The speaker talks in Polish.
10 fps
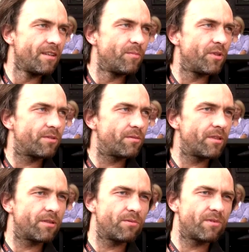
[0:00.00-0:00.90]

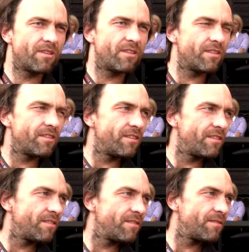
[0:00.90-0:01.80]
montuję długo
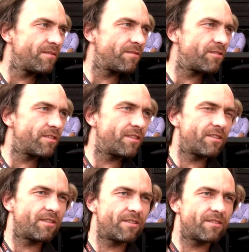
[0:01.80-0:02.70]
i wszystko
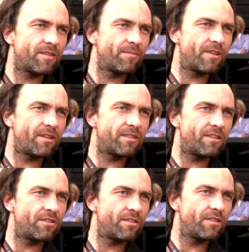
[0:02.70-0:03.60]
to zabiera
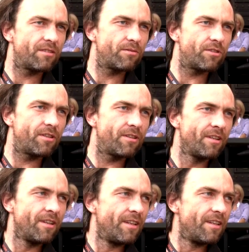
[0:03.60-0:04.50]
strasznie dużo
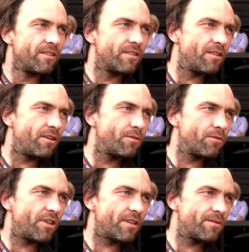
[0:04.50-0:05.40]
znoju,
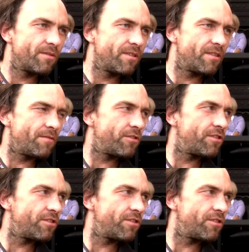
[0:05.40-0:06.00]
czasu i nie zawsze